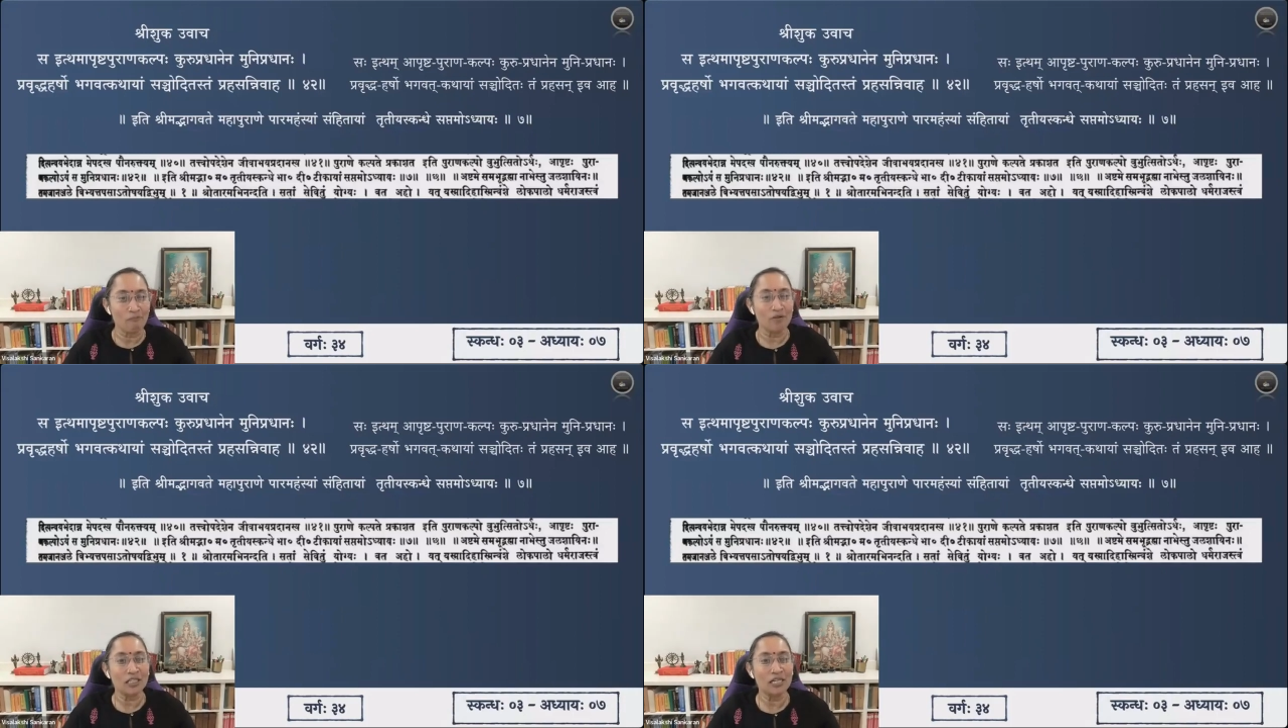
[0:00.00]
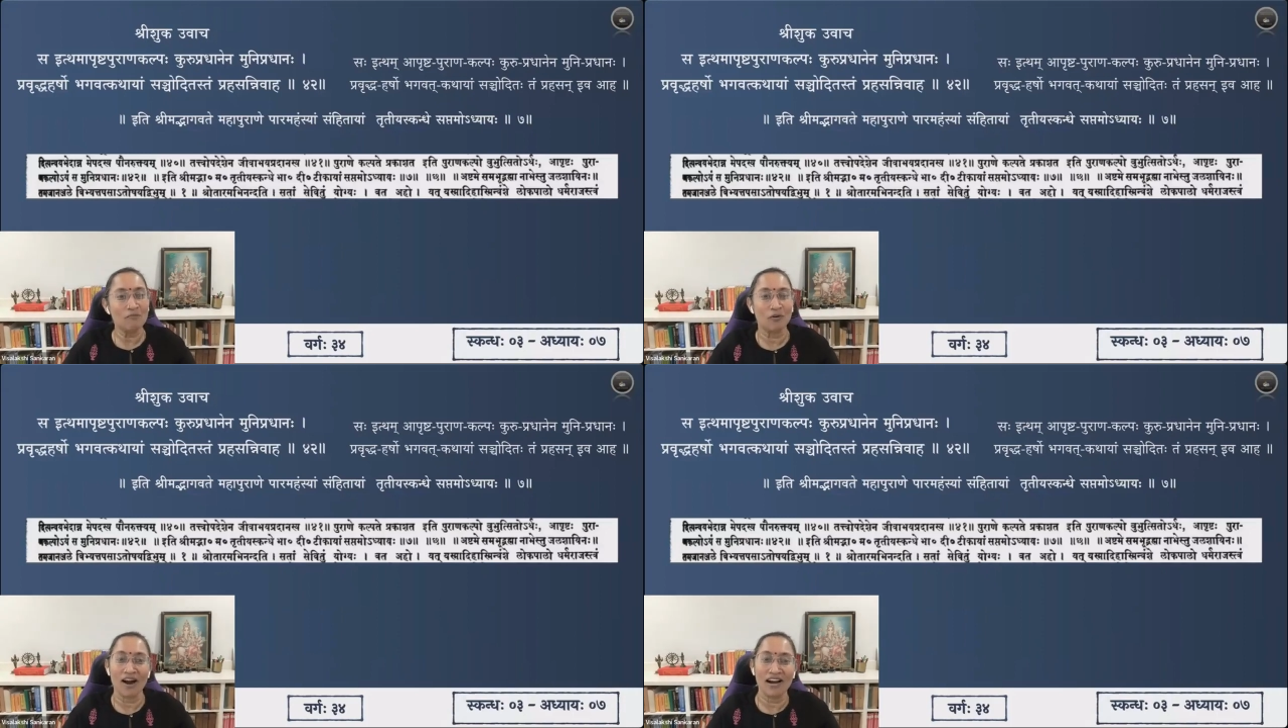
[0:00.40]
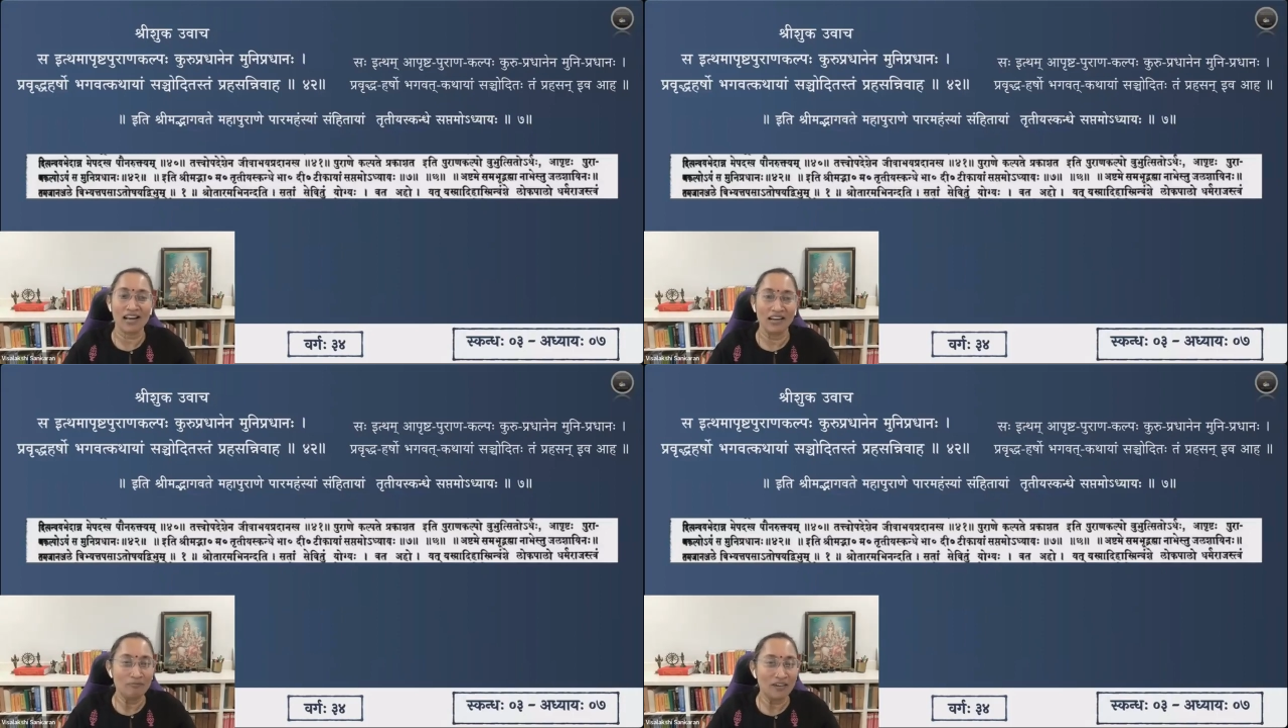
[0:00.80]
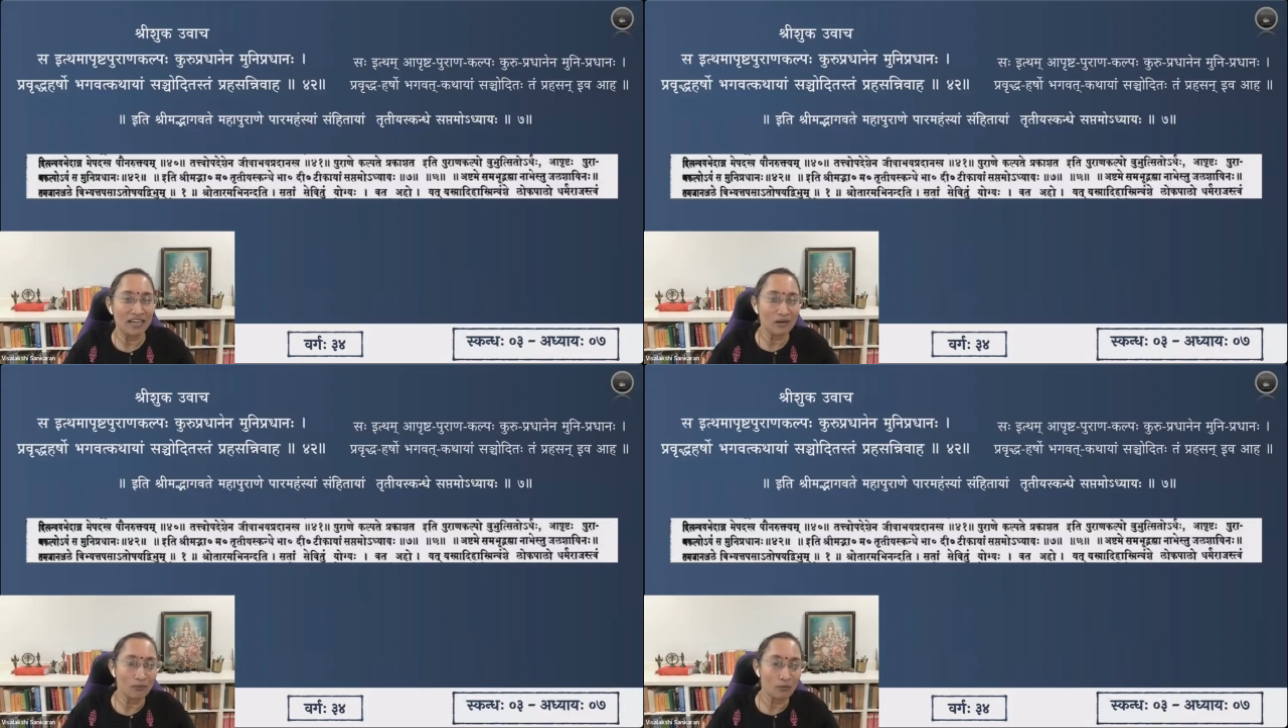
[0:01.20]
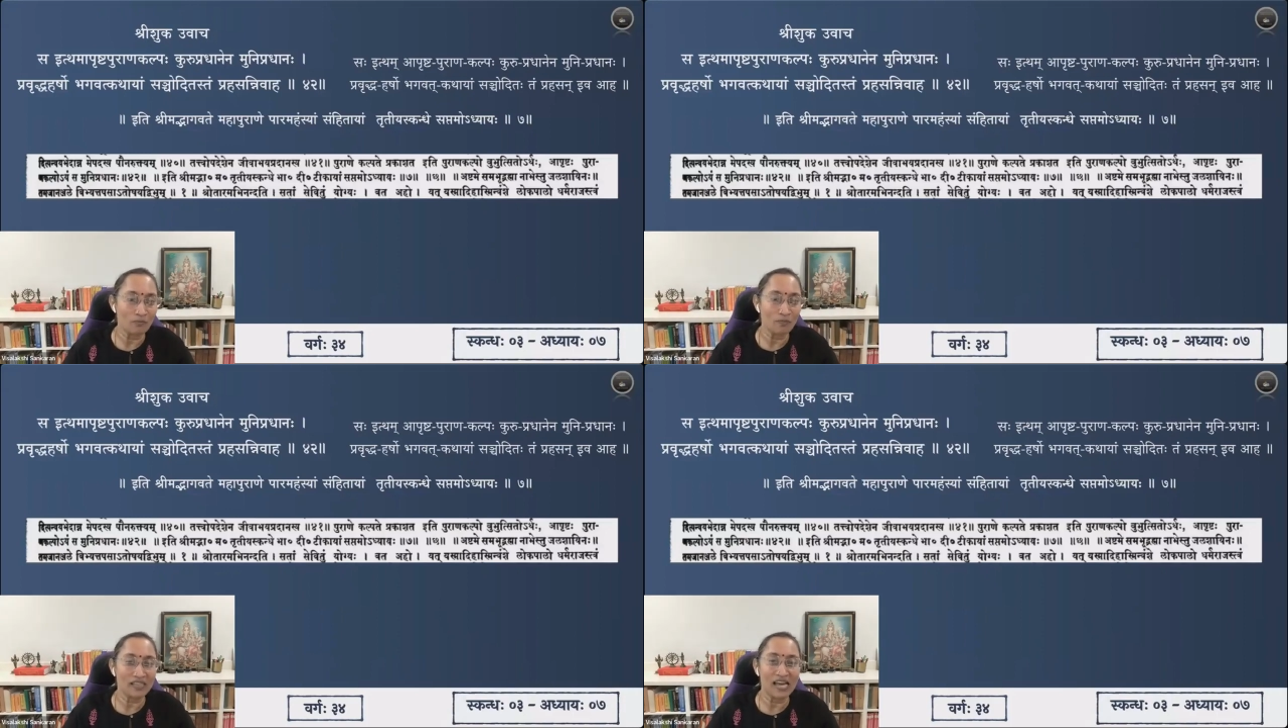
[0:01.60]
ஆப்ருஷ்ட புராண பிரதானேன
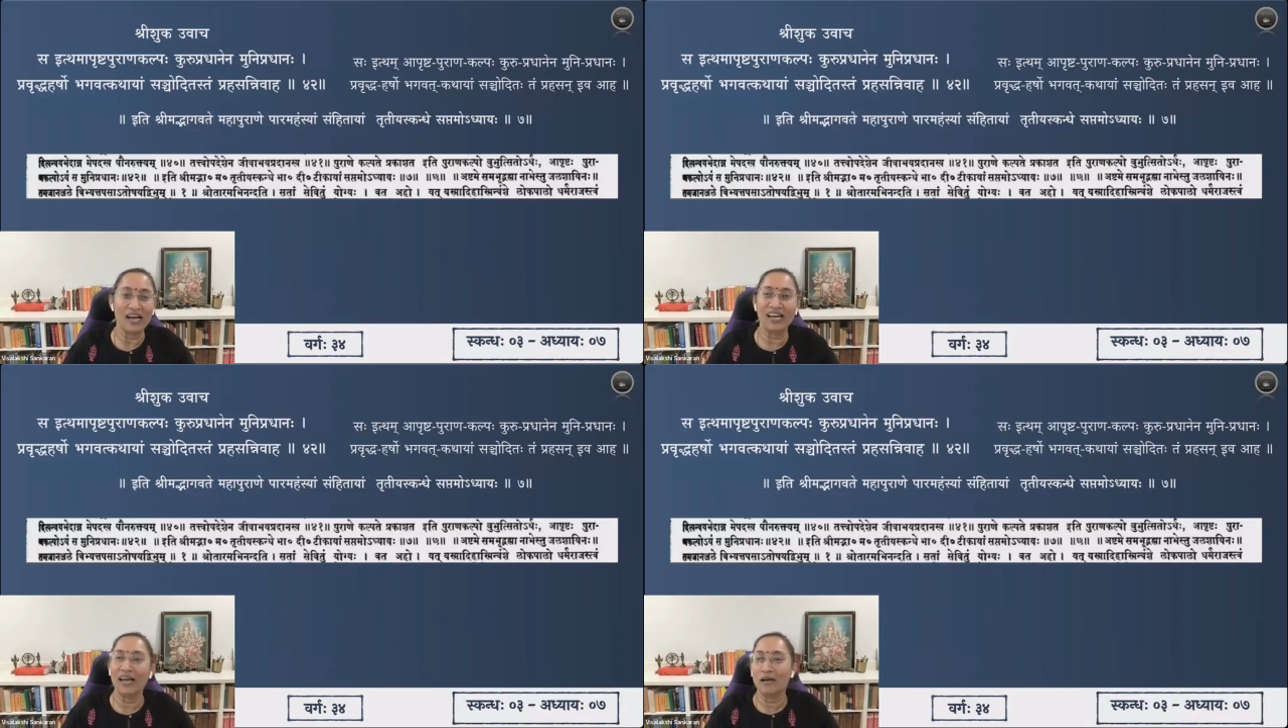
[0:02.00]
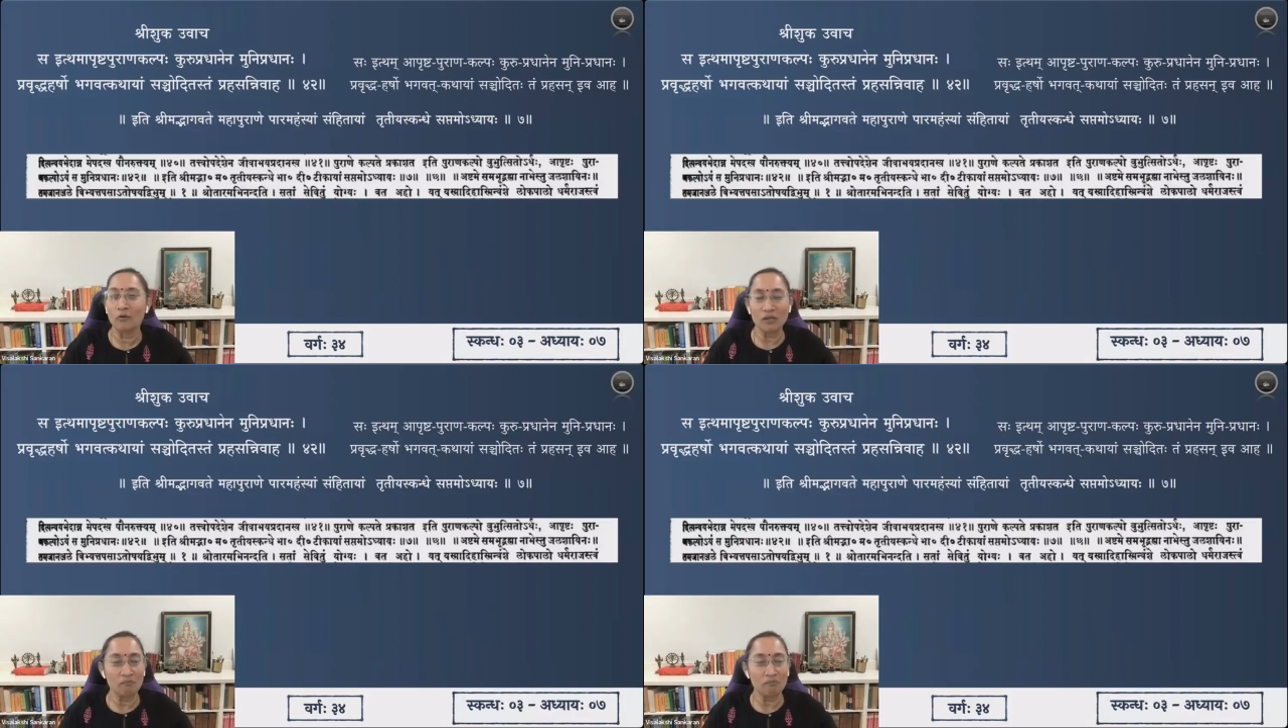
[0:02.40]
குருப்பிரதானேன